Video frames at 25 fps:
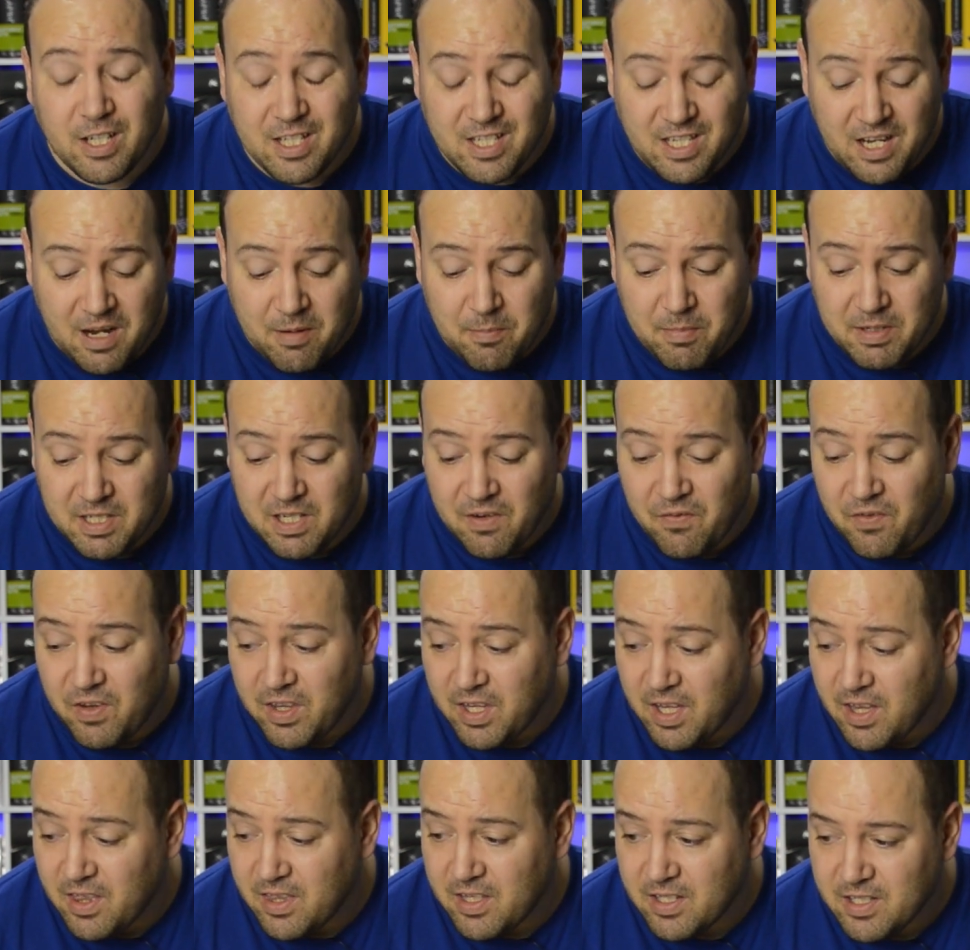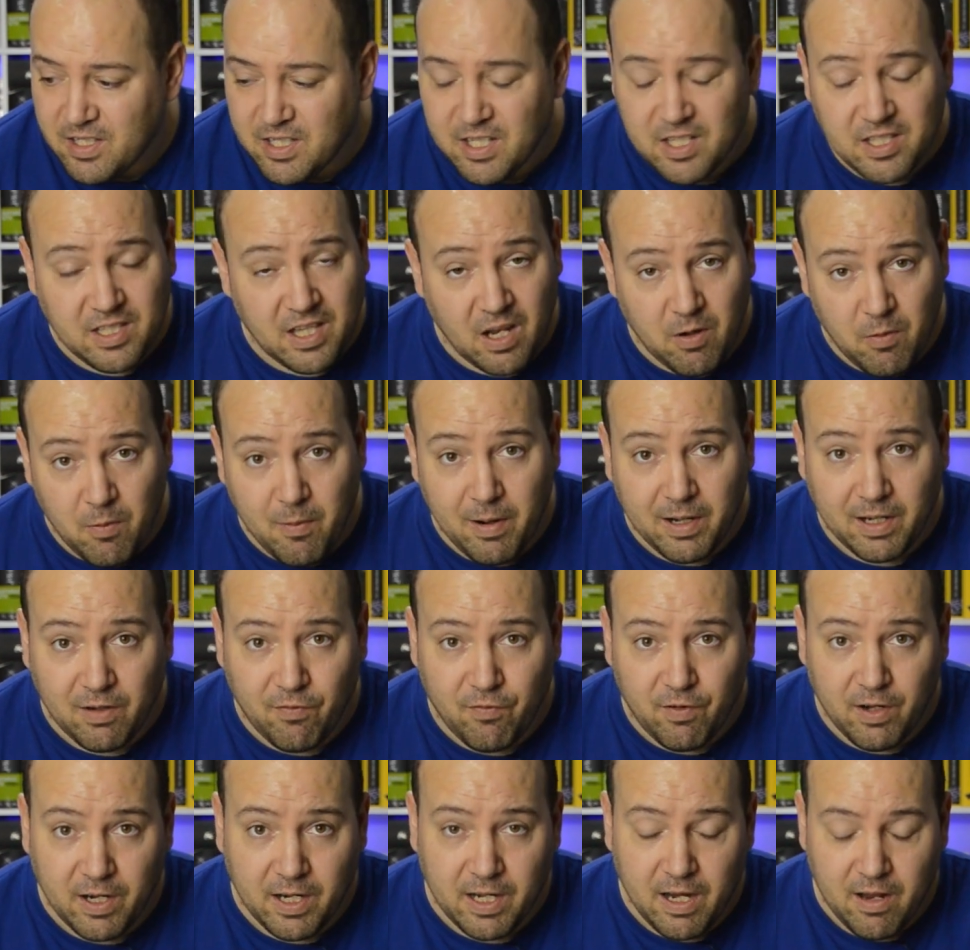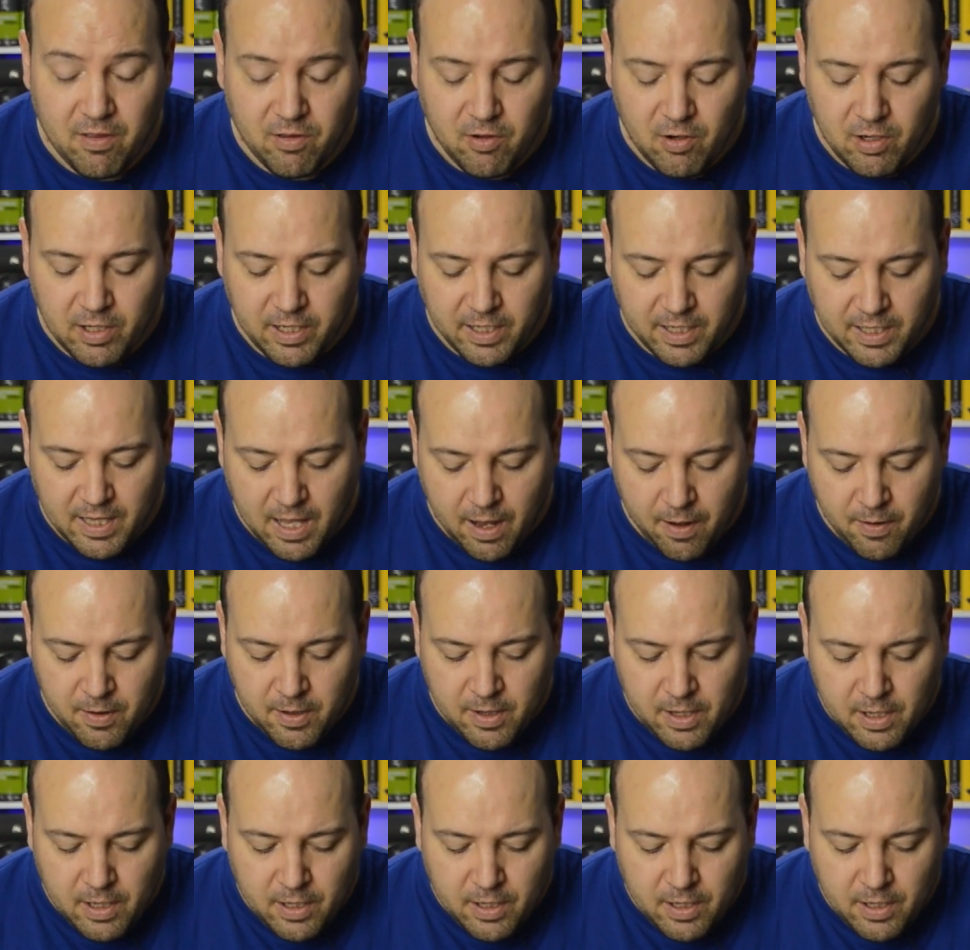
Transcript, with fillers: que serán más eficientes de esta nueva refrigeración líquida.